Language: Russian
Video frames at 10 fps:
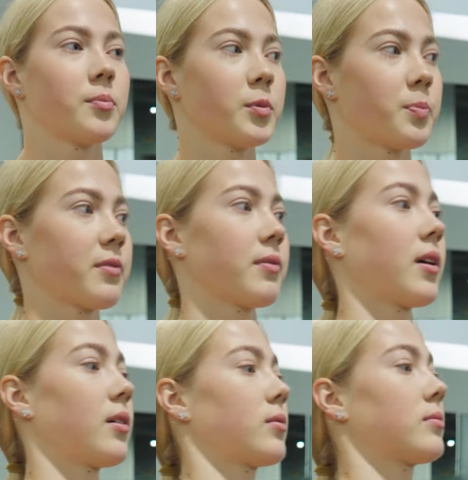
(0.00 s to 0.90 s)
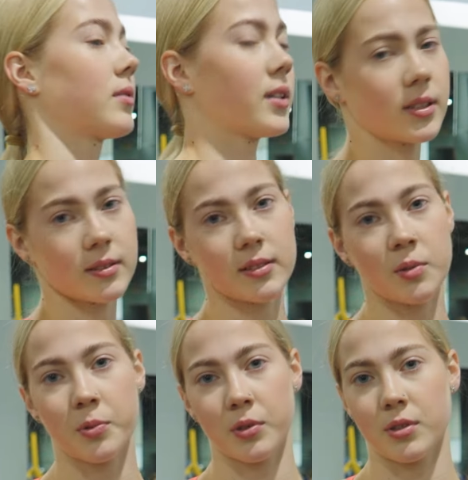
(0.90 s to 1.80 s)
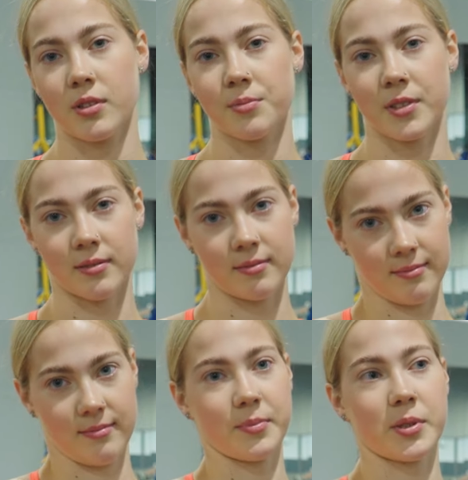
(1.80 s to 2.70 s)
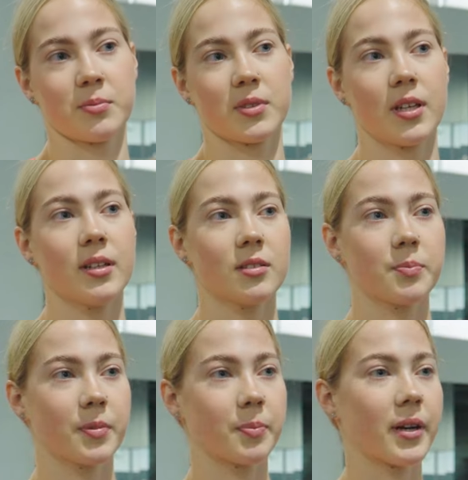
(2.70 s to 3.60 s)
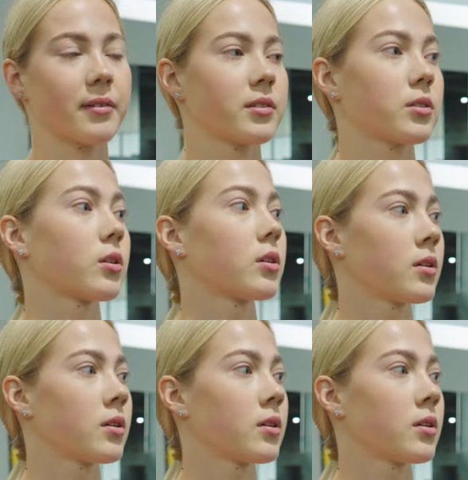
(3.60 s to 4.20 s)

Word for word: поправляю. Она иногда просит сама посмотреть, поправить ее.